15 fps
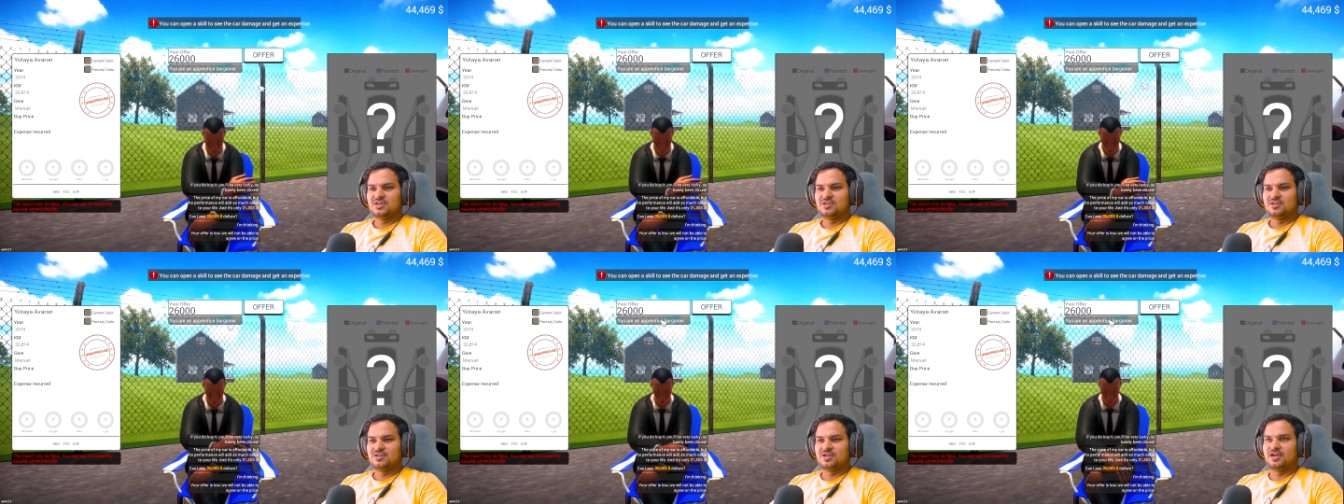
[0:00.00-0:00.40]

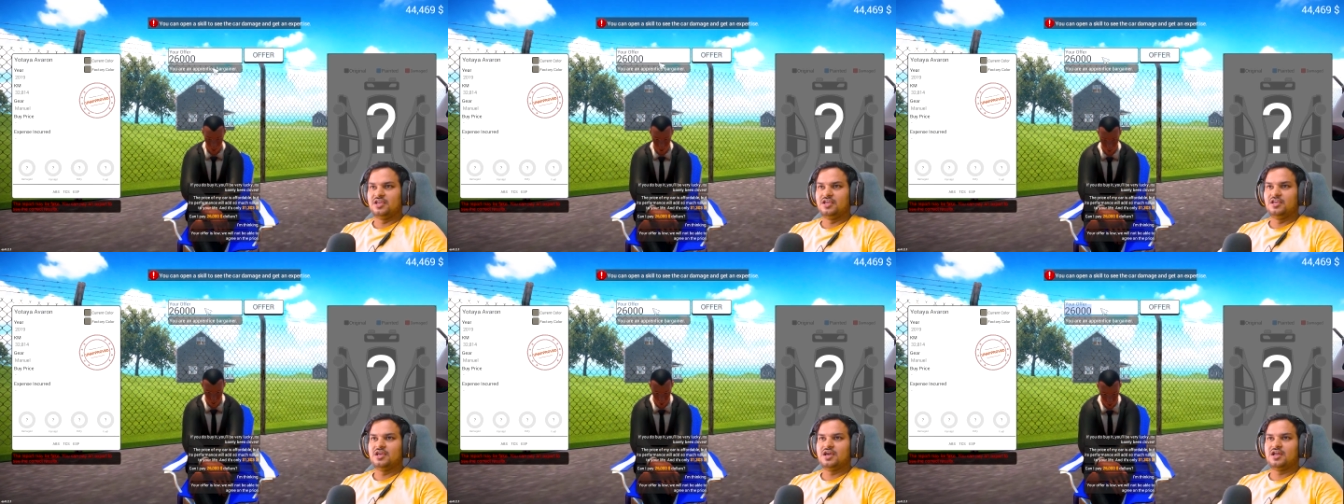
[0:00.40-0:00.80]

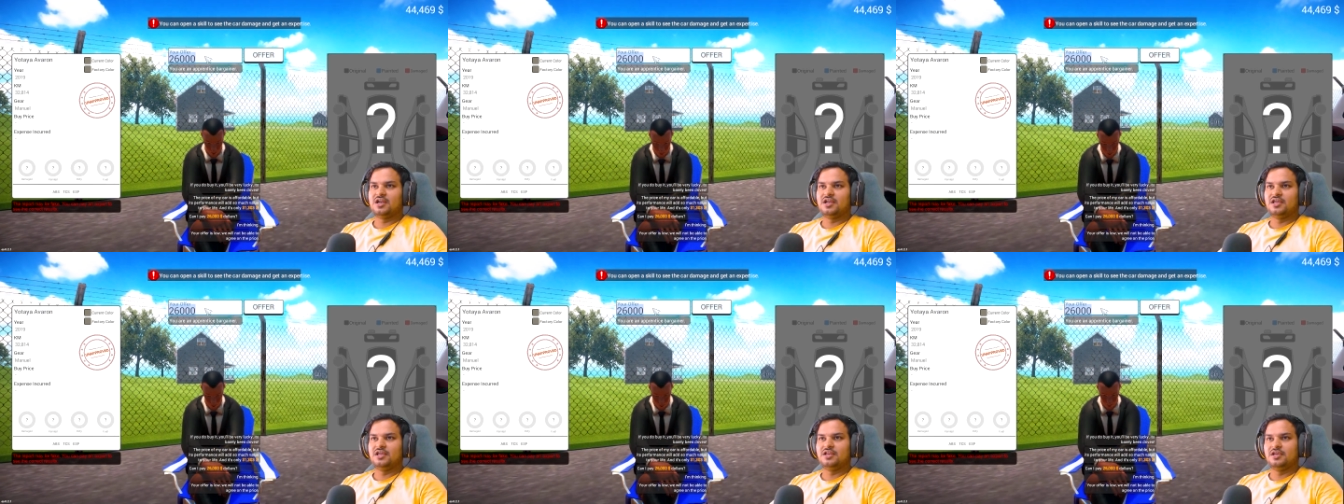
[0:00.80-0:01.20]
नहीं यार
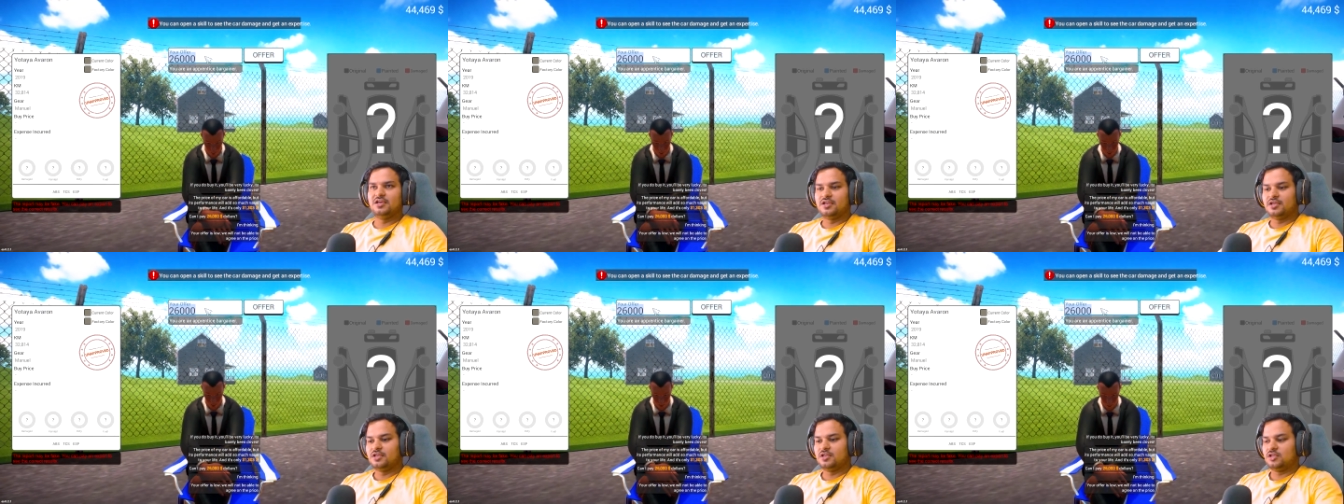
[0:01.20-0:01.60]
नहीं
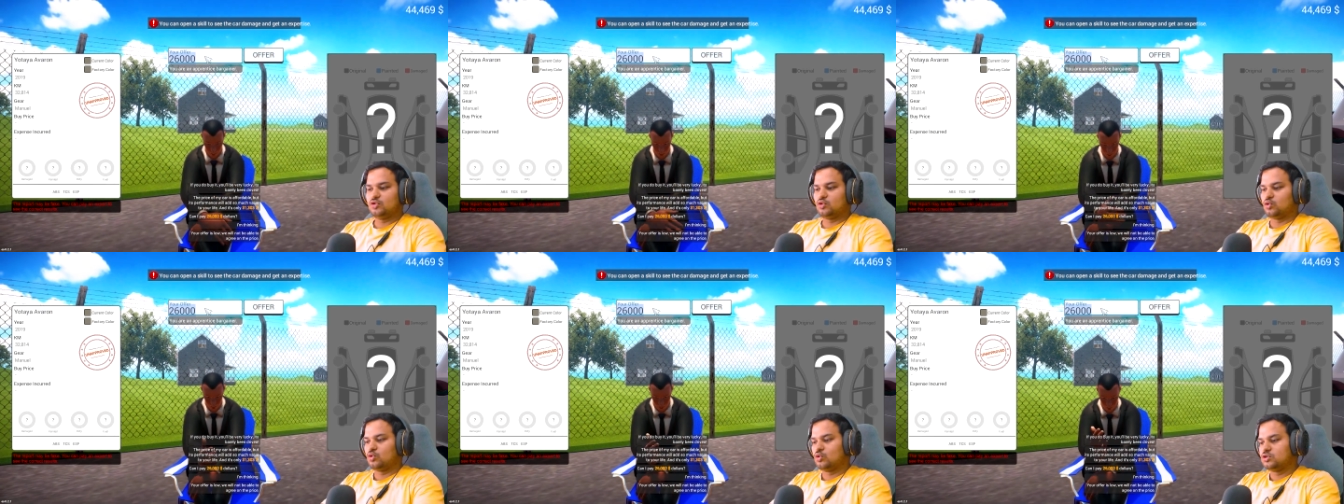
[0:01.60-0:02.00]
नहीं नहीं नहीं
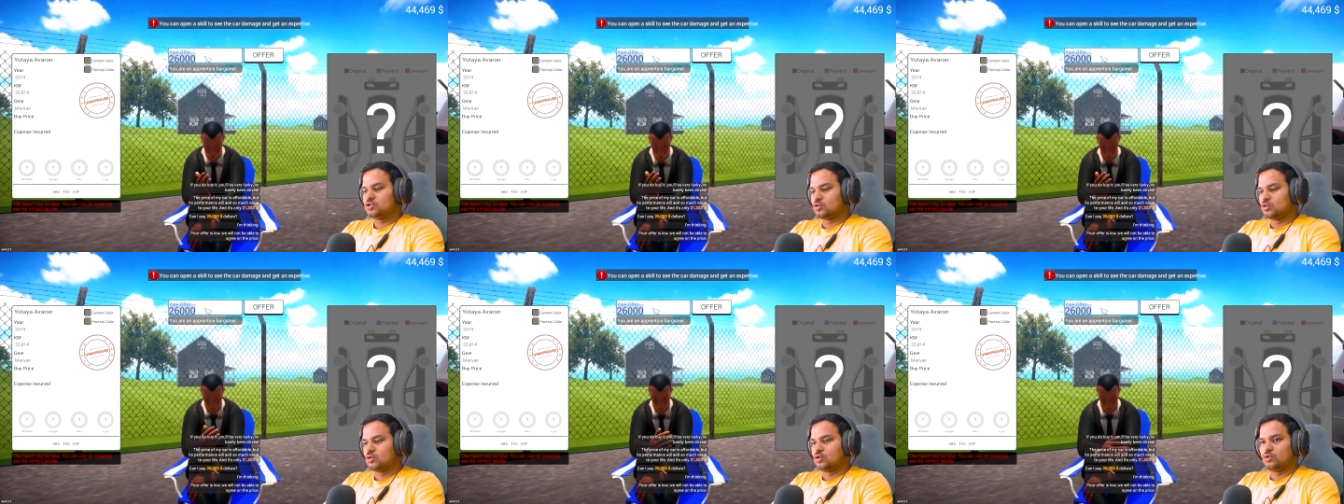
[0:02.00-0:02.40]
तो
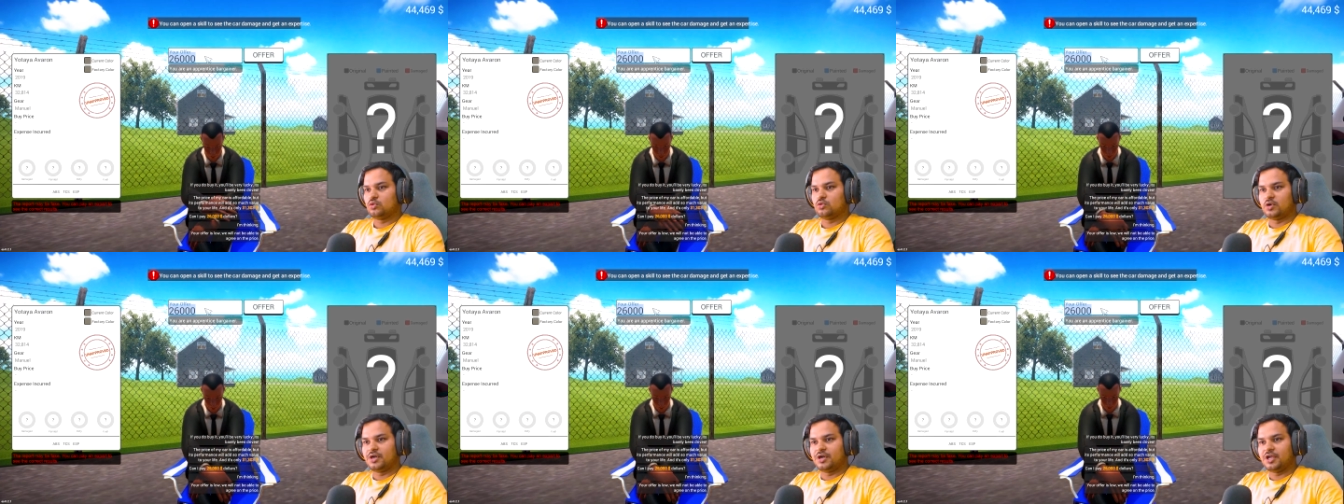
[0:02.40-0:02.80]
इसको
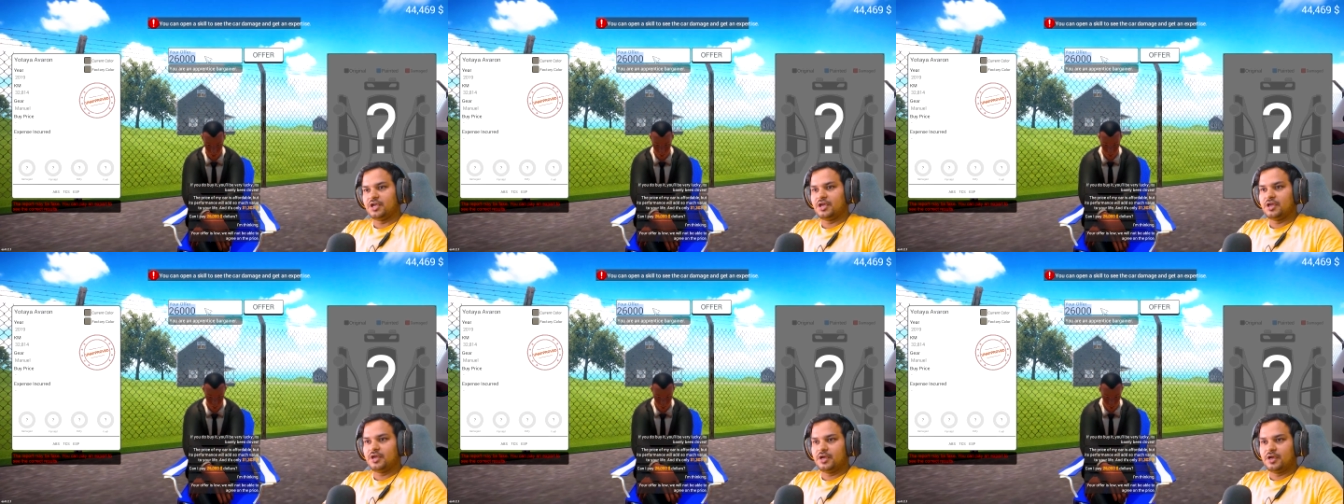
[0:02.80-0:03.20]
ट्वेंटी
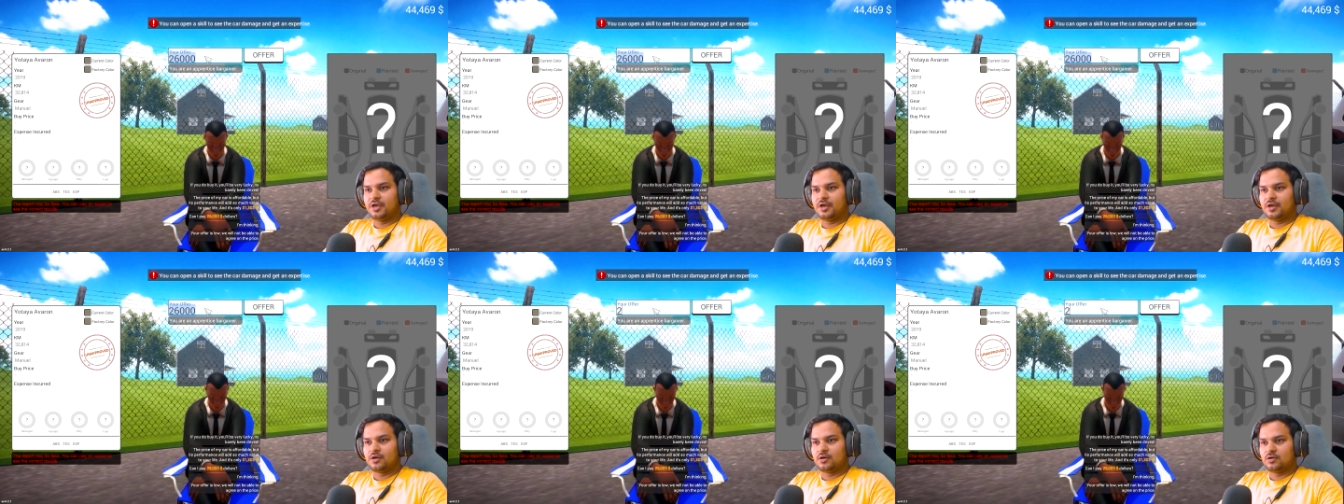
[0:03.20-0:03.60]
ए
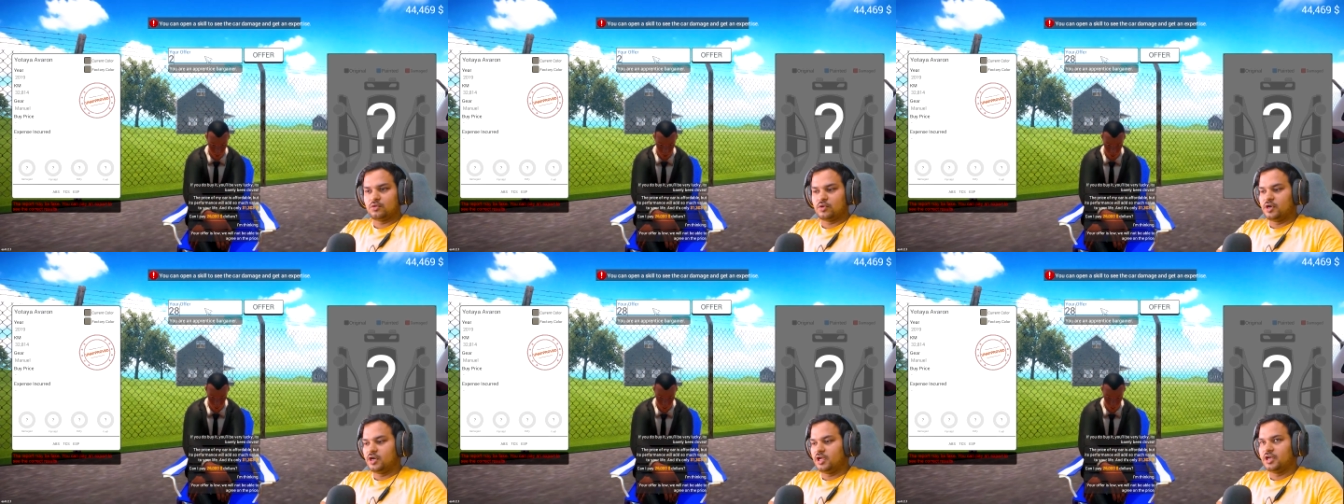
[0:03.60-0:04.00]

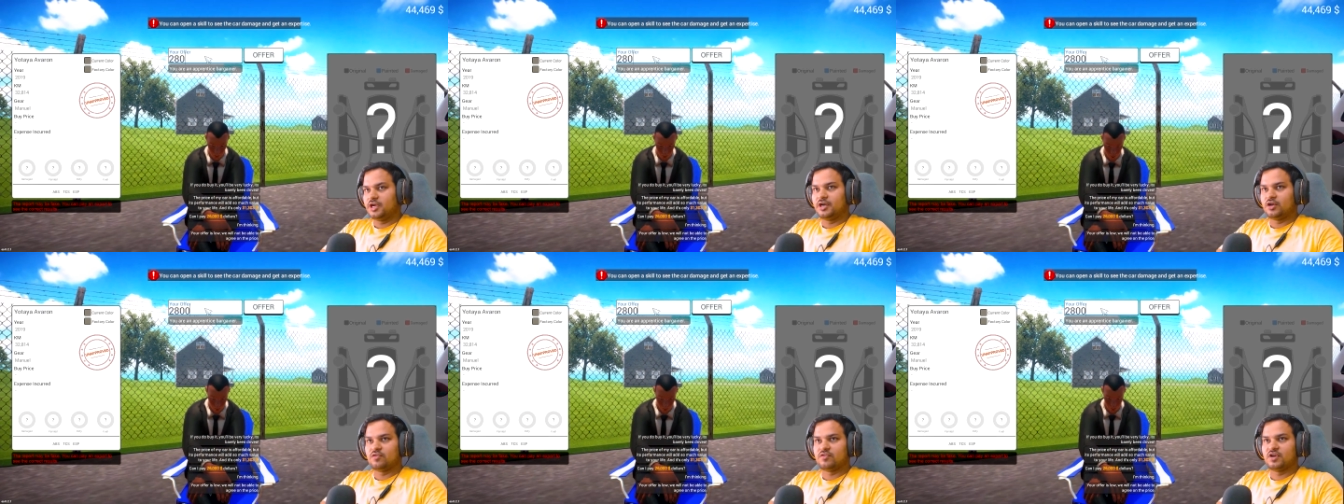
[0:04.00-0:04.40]
ट्वेंटी
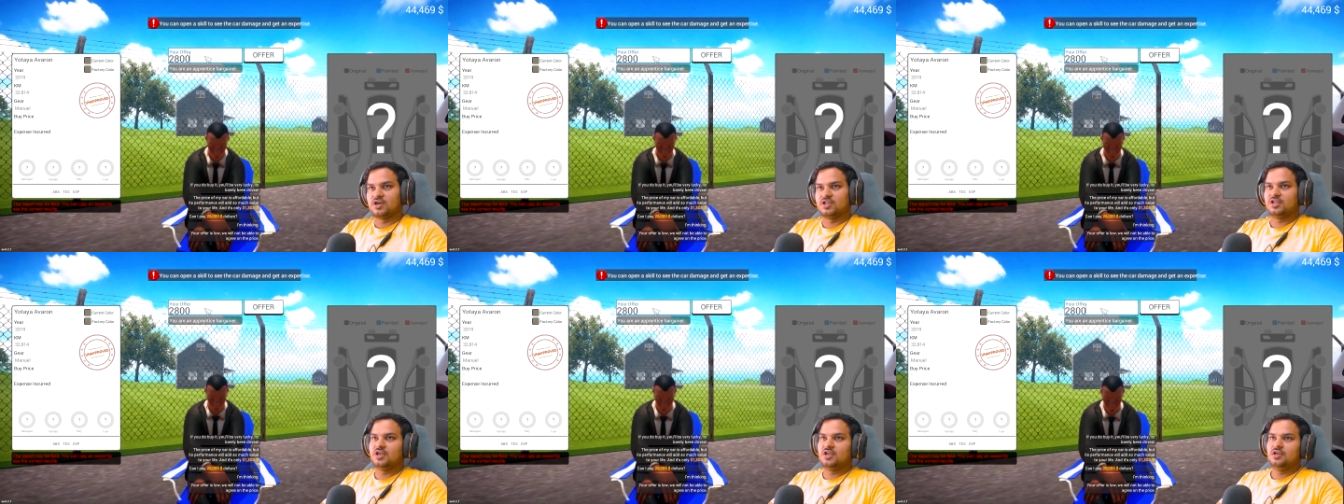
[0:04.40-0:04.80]
एट ऑफ़र
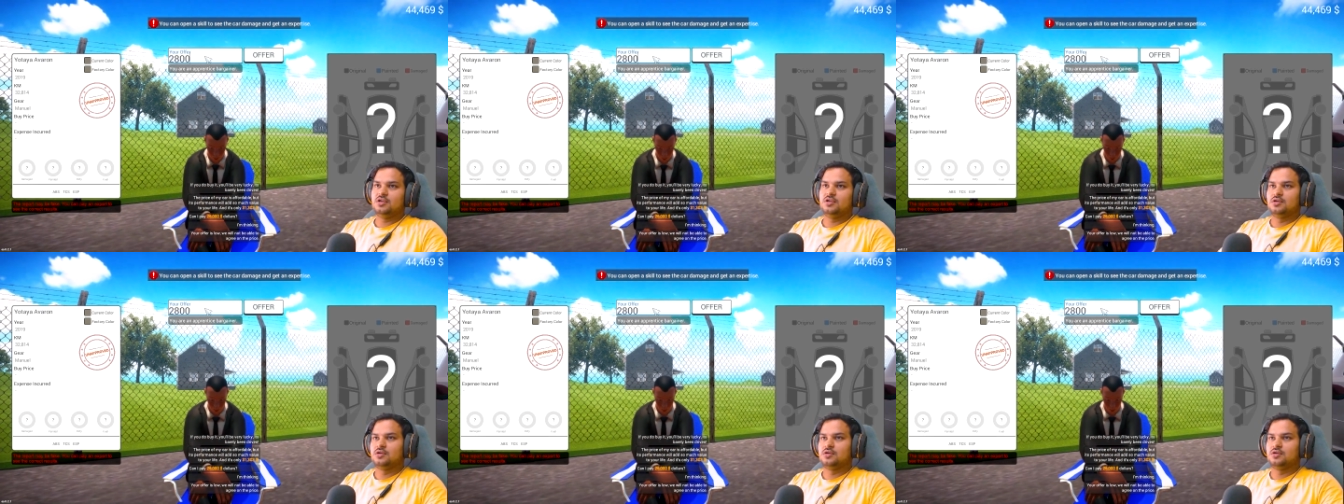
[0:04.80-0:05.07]
करते हैं